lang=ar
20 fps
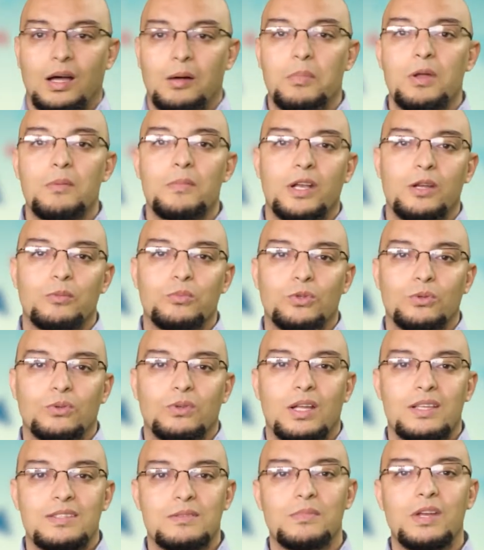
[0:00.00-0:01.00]
قبل ما نبدو
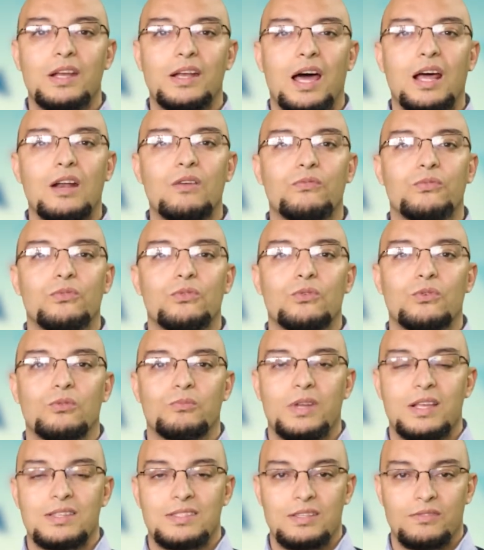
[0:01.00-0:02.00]
لازمنا نعرفوا
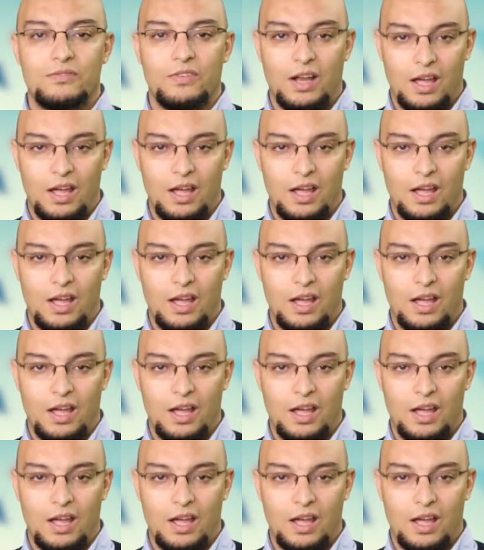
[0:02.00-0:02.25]
بنزيف